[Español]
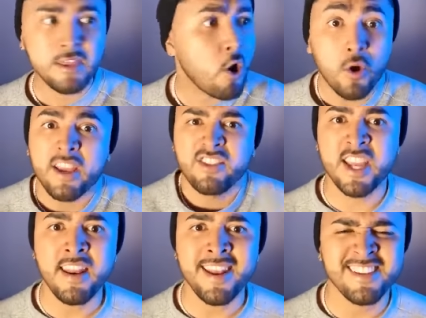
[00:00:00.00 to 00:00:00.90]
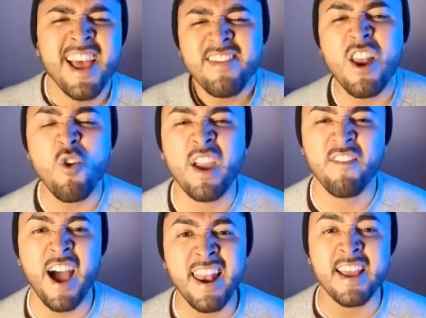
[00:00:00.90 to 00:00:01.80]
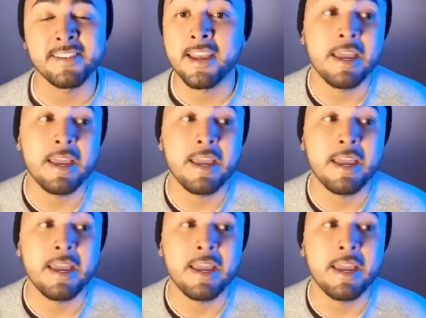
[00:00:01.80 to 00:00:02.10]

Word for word: de lo que tienes, de lo que vales